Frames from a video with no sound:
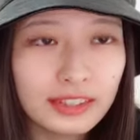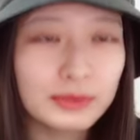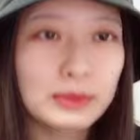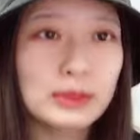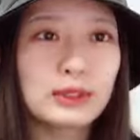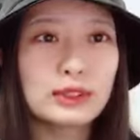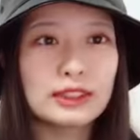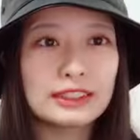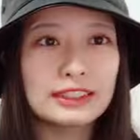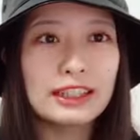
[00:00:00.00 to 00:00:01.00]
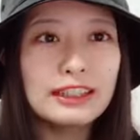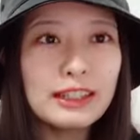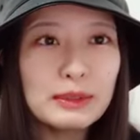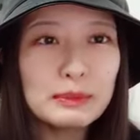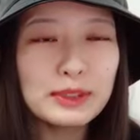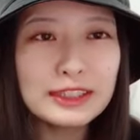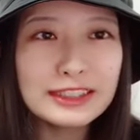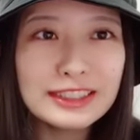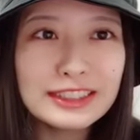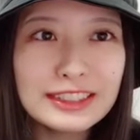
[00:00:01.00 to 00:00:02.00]
もう何年ぶり
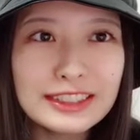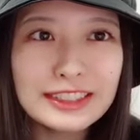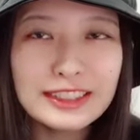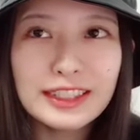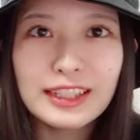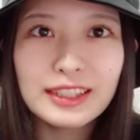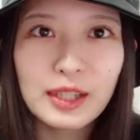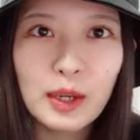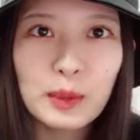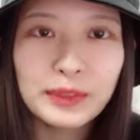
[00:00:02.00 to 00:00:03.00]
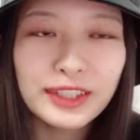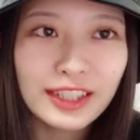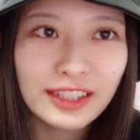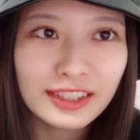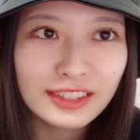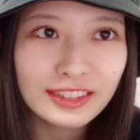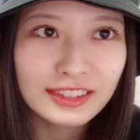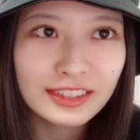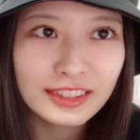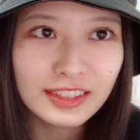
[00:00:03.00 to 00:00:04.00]
に実際に顔見た
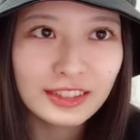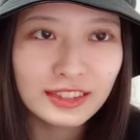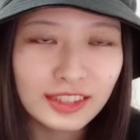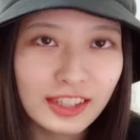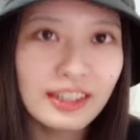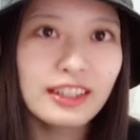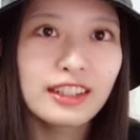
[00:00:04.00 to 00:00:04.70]
方とか、